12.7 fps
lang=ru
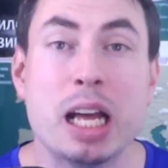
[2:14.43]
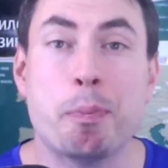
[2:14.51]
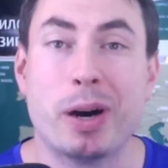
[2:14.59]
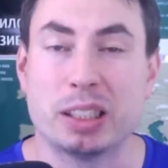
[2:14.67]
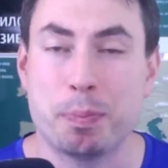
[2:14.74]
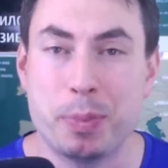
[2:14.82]

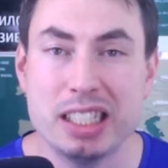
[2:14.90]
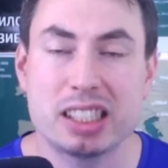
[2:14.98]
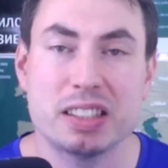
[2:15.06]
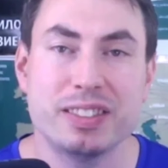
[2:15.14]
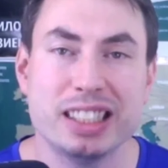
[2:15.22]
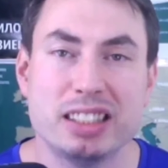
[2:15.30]

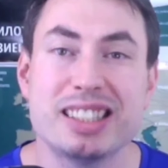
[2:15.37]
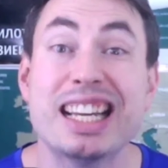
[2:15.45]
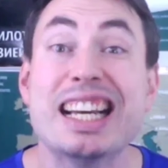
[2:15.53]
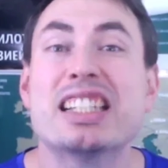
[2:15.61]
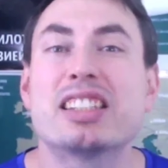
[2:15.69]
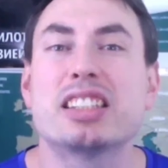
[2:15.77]
Подписывайтесь,
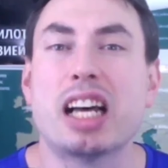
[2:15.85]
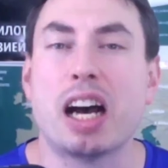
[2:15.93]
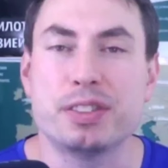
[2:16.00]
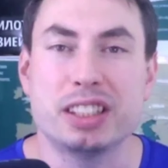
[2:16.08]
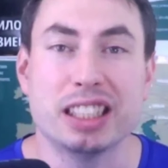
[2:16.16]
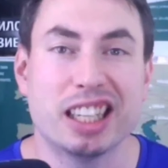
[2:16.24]

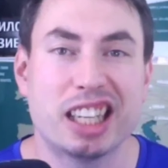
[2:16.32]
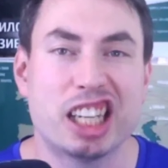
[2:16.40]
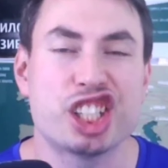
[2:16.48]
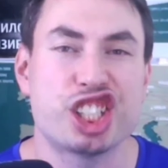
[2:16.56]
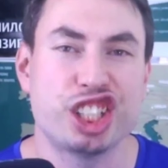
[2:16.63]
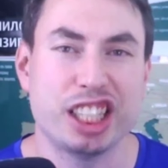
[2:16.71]
ставьте
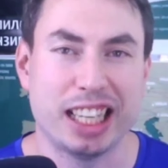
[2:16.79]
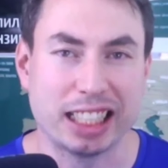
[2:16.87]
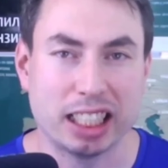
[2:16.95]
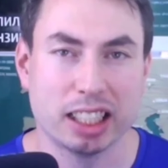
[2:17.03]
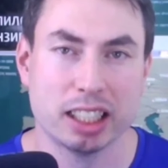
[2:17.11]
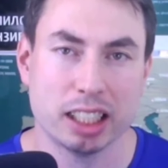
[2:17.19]

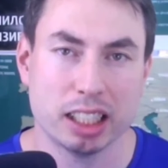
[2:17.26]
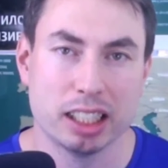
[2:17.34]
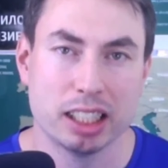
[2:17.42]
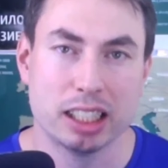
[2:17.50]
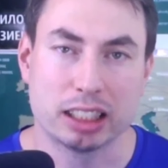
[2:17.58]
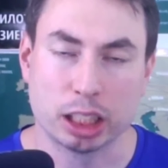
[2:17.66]
хэштеги,
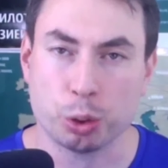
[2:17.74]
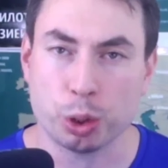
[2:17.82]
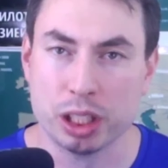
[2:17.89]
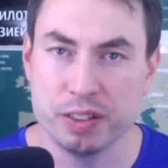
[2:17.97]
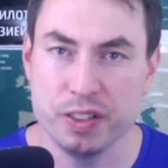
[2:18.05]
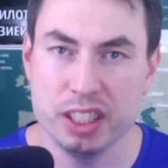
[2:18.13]

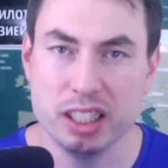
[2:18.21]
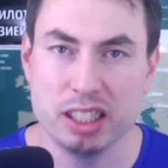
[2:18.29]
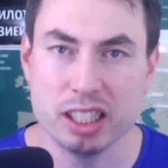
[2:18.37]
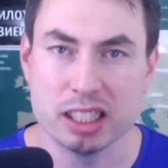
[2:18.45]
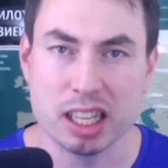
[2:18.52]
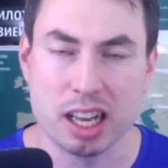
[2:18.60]
которые вы
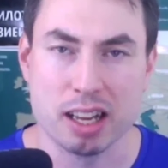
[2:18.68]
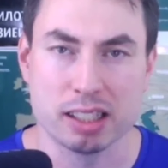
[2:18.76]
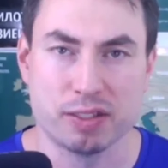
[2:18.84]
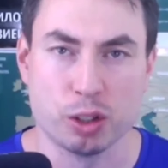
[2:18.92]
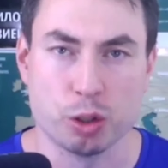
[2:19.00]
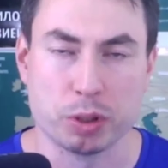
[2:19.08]
видите на
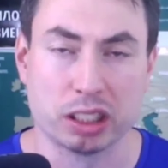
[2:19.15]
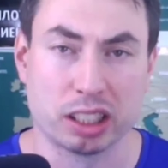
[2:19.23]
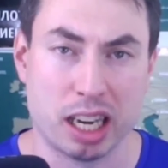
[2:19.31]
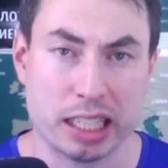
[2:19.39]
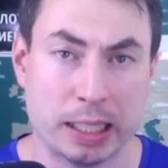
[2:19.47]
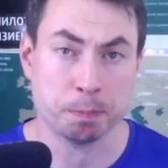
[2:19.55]
своем
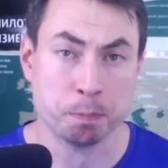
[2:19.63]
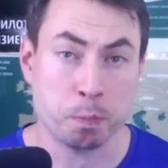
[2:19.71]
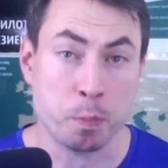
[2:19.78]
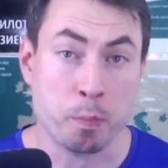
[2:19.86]
экране.